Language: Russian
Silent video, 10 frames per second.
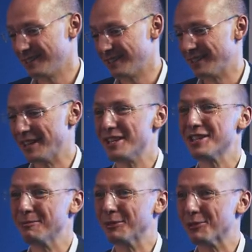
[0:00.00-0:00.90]
стороне
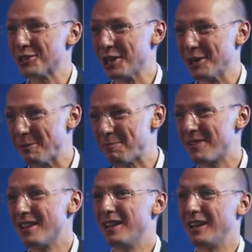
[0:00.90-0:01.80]
земного шара.
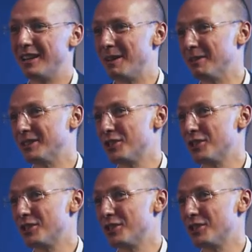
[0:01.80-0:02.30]
А,